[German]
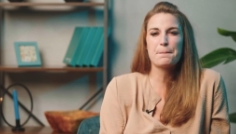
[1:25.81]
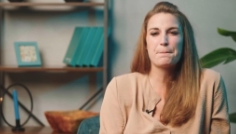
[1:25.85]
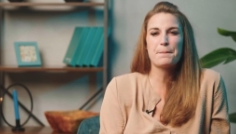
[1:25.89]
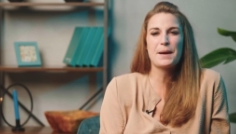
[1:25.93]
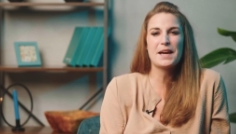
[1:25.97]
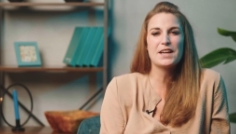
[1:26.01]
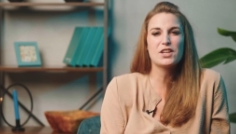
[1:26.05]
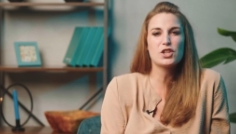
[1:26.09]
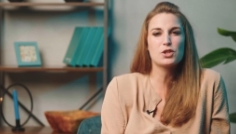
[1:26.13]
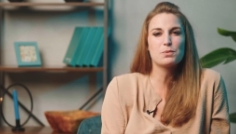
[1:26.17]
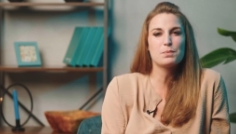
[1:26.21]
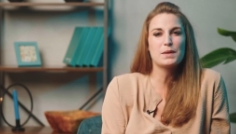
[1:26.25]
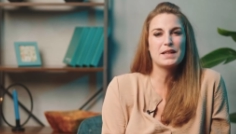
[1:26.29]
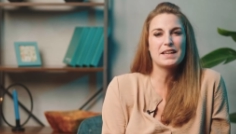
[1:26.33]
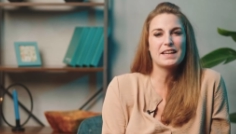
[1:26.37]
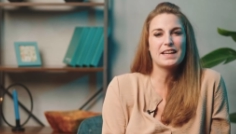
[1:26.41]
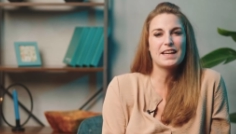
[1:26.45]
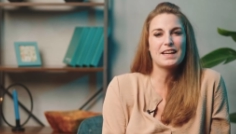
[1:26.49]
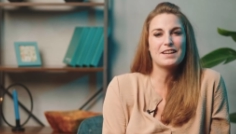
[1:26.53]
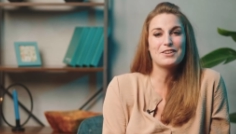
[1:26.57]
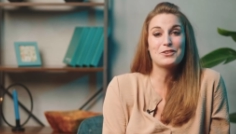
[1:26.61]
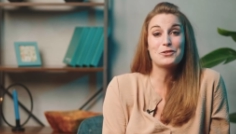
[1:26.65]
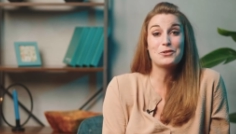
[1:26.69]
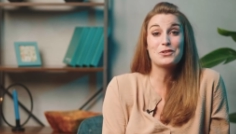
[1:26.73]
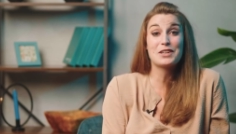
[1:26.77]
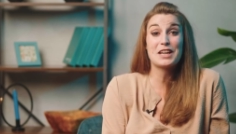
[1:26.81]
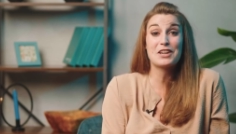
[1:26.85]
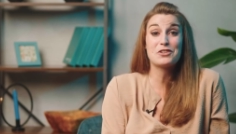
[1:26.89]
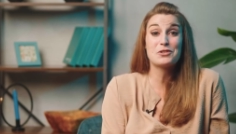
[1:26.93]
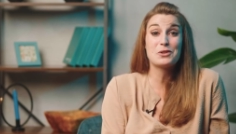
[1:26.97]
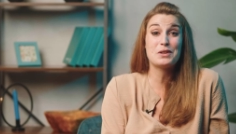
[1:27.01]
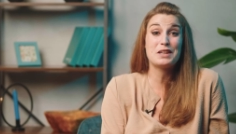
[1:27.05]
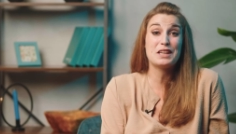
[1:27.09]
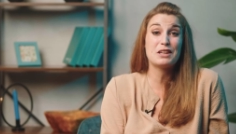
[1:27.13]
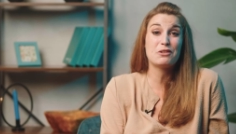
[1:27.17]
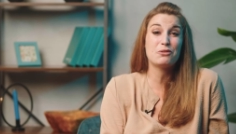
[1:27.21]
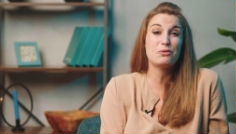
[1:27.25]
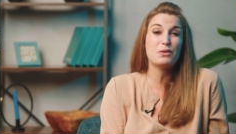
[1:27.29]
Beispielreden und
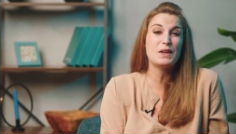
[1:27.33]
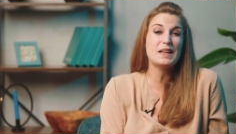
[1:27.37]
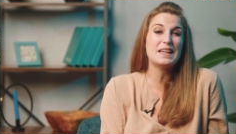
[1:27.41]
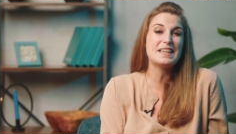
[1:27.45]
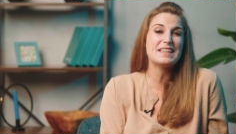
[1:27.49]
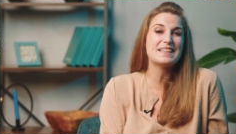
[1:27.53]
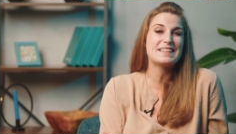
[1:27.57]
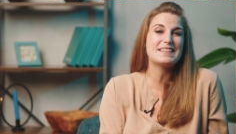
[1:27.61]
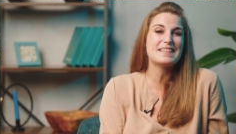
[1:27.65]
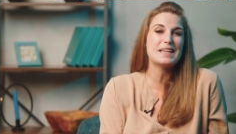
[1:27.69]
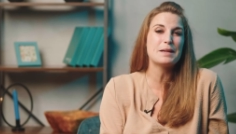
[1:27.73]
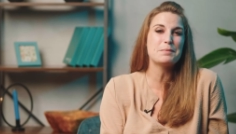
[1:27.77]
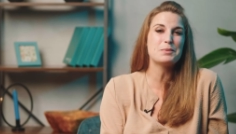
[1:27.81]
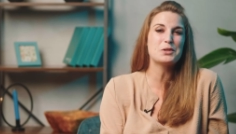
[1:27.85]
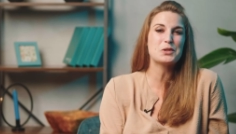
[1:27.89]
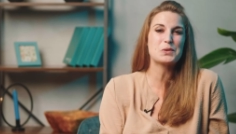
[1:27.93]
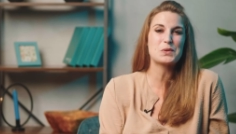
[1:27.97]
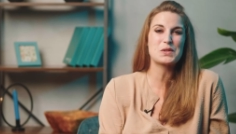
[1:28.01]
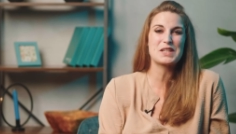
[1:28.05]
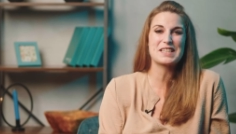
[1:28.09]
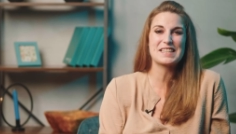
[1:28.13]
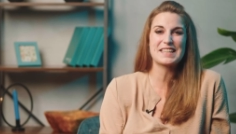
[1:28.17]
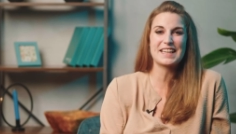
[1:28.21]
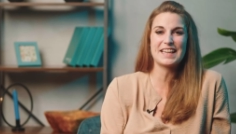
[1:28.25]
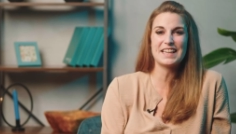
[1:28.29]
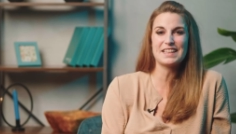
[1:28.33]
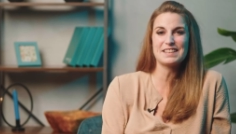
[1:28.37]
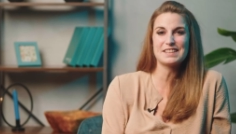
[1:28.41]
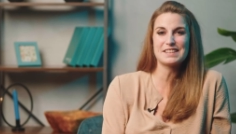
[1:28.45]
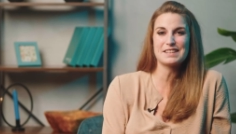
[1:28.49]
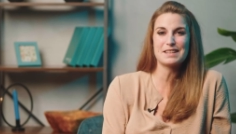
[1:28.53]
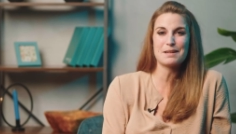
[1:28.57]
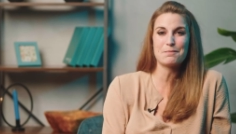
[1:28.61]
natürlich viele Tipps und Tricks,